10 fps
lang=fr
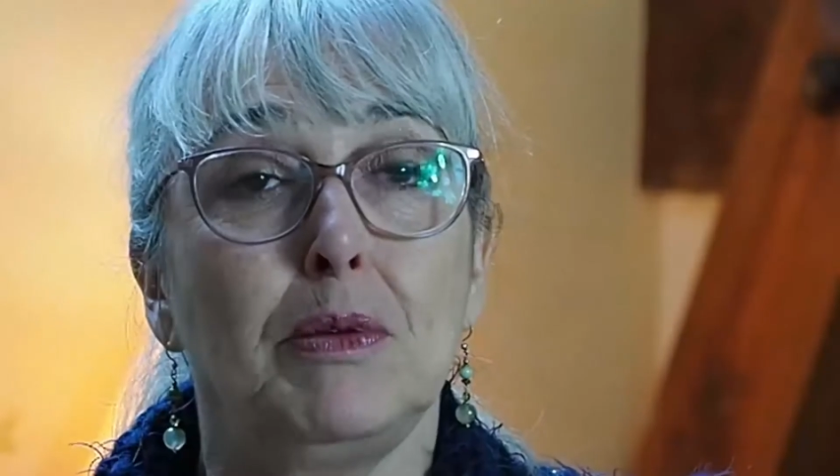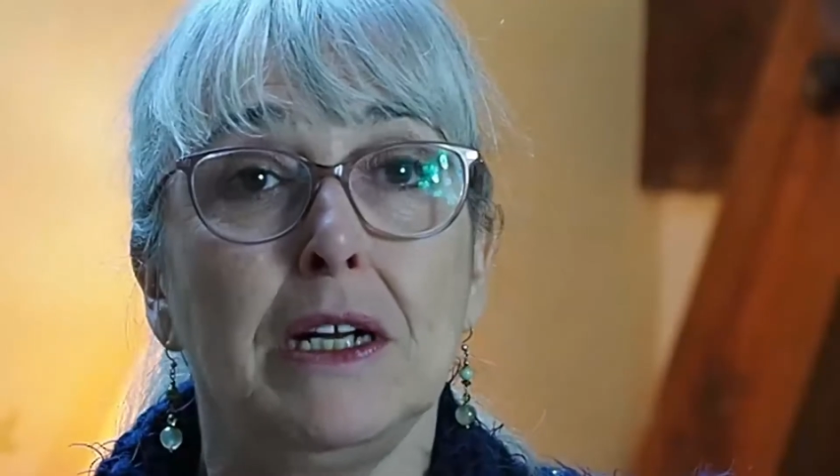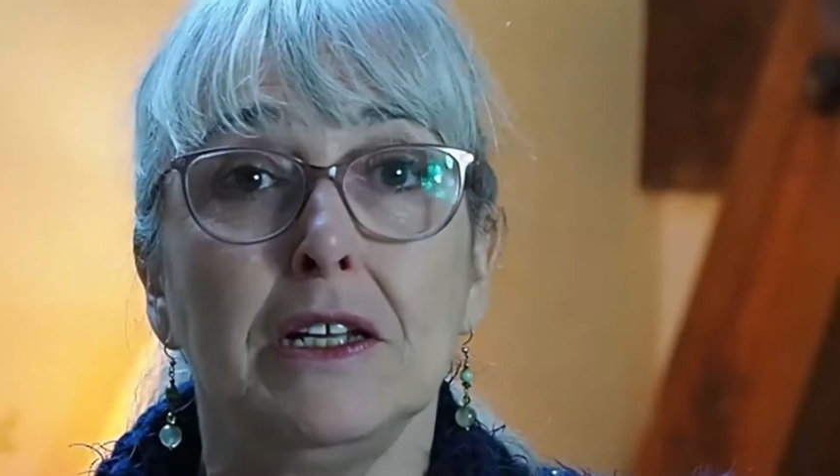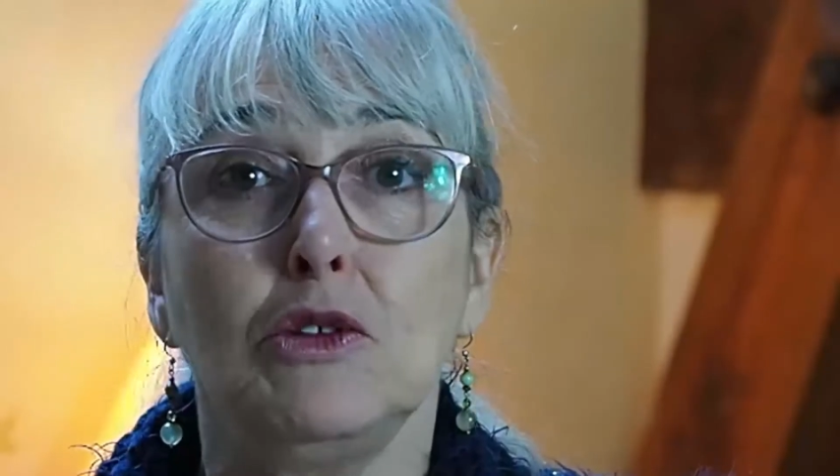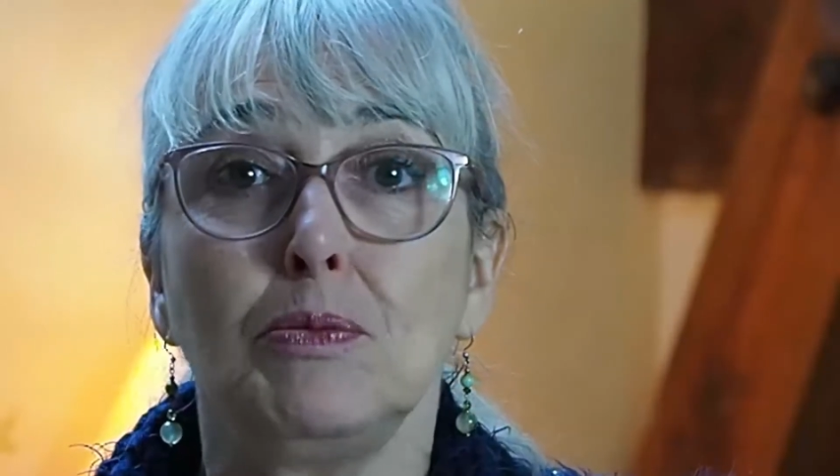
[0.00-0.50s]

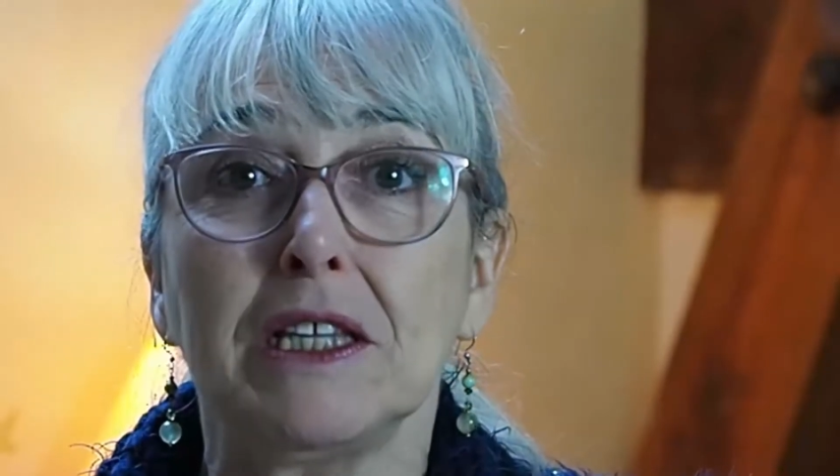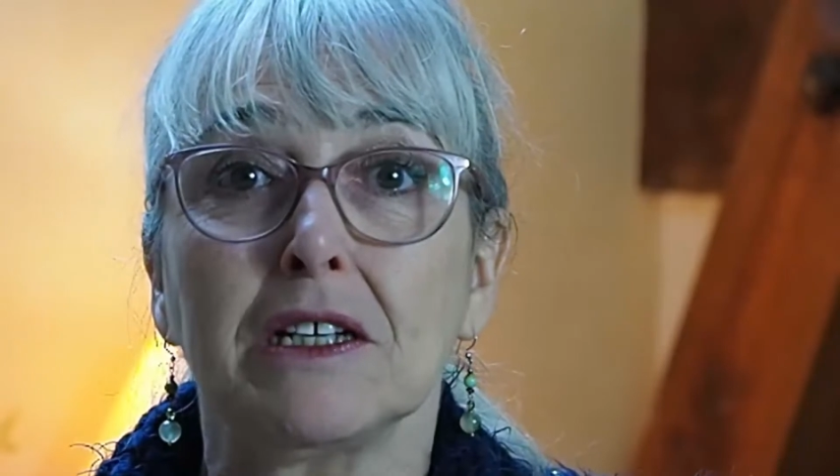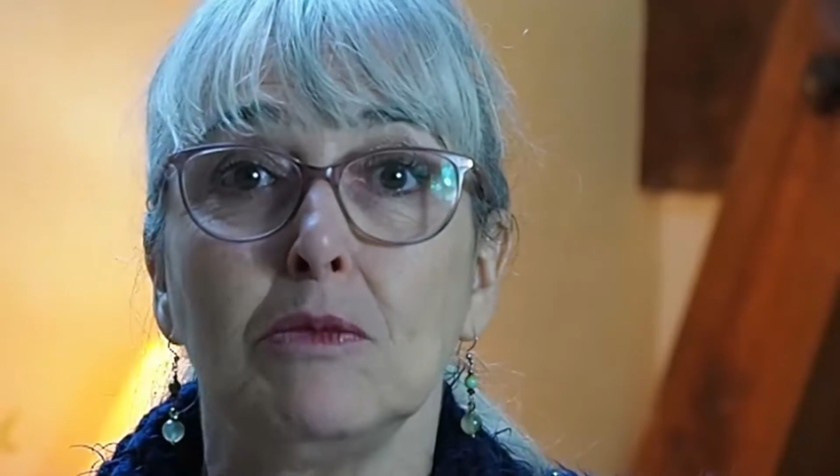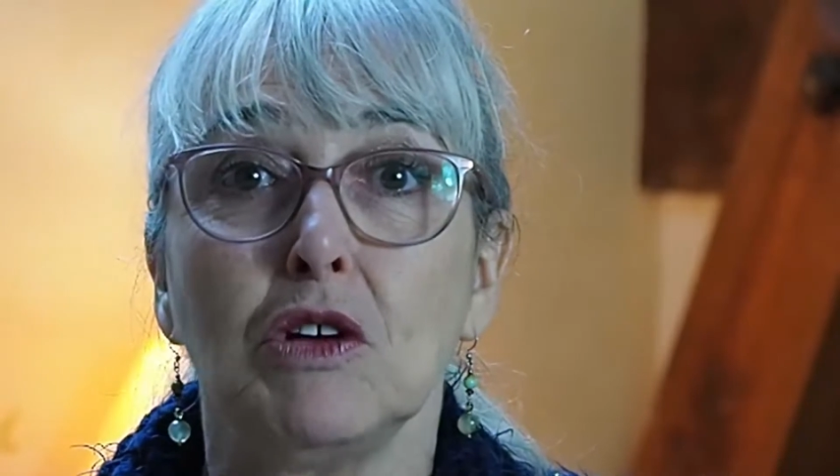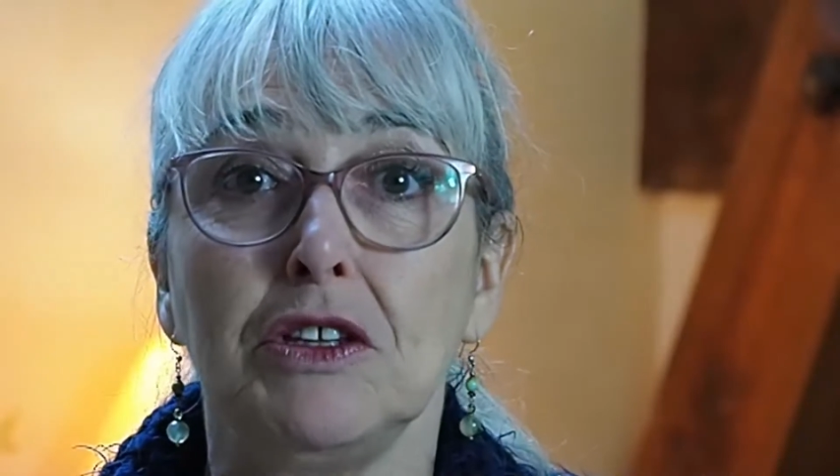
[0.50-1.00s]
plein de
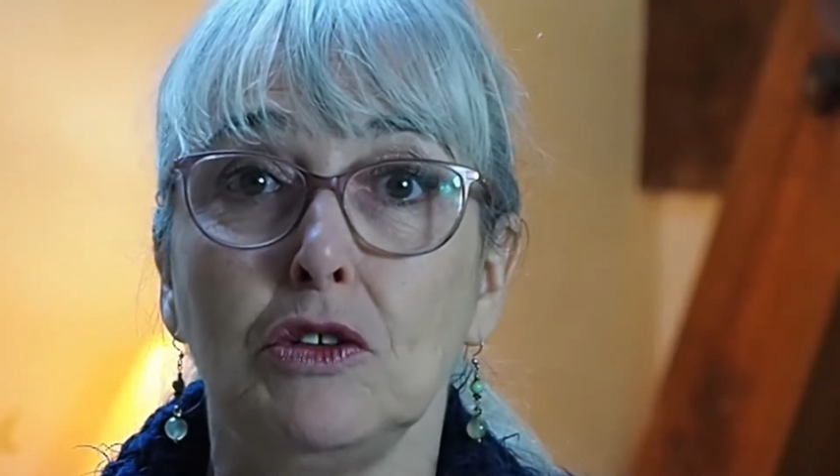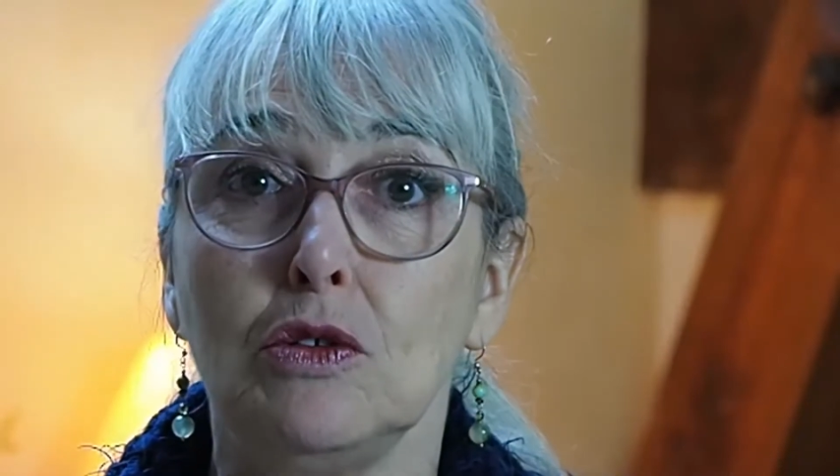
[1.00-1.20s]
patrimoine